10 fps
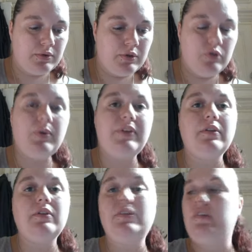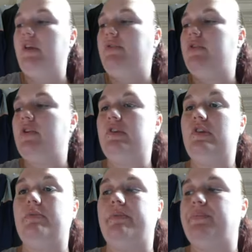79
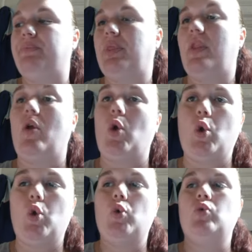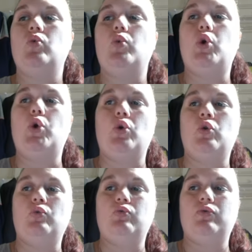centimes. Donc euh,
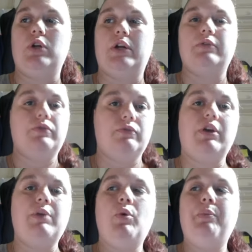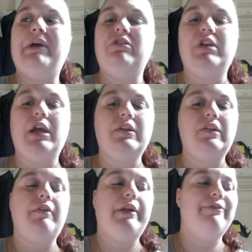voilà, vraiment pas cher et
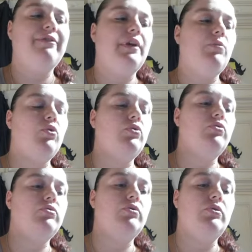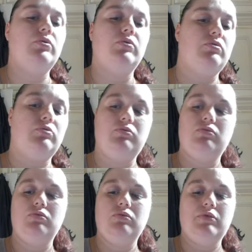ça valait vraiment le coup
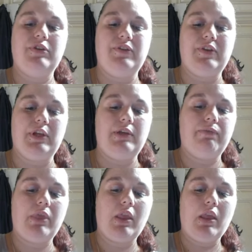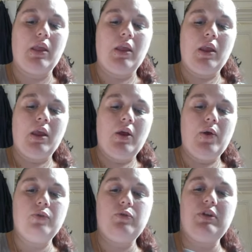d'essayer.
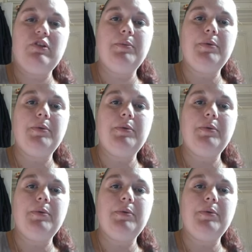Ensuite, j'ai